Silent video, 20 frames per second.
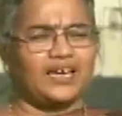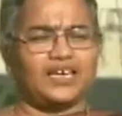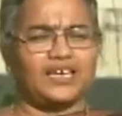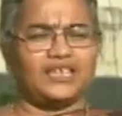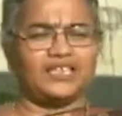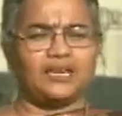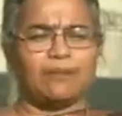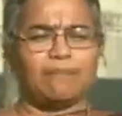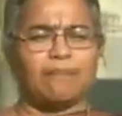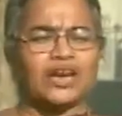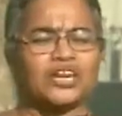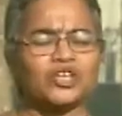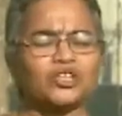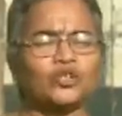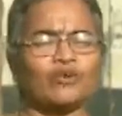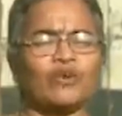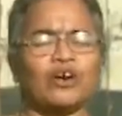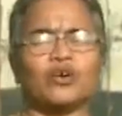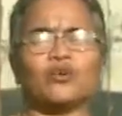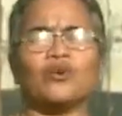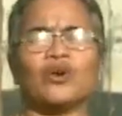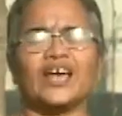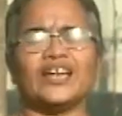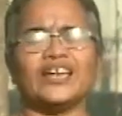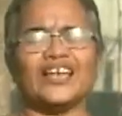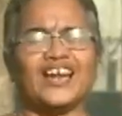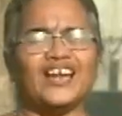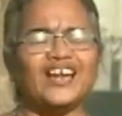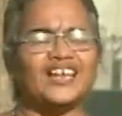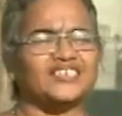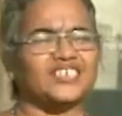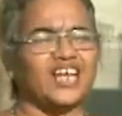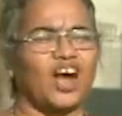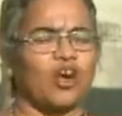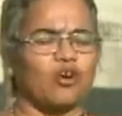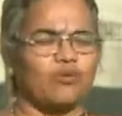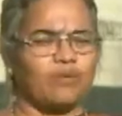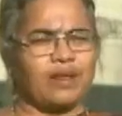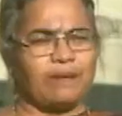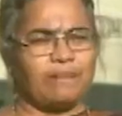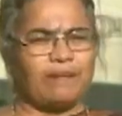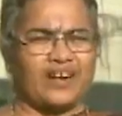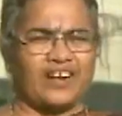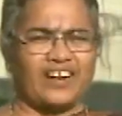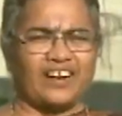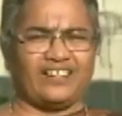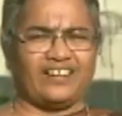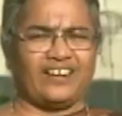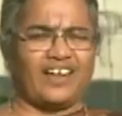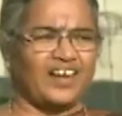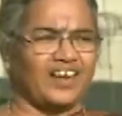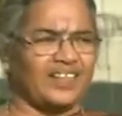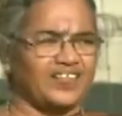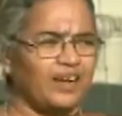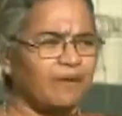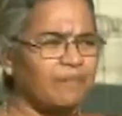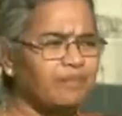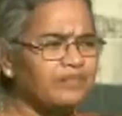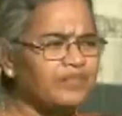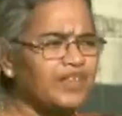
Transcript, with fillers: இந்த மருத்துவ குண நெல் சாகுபடி பண்ணுறதுனால தான்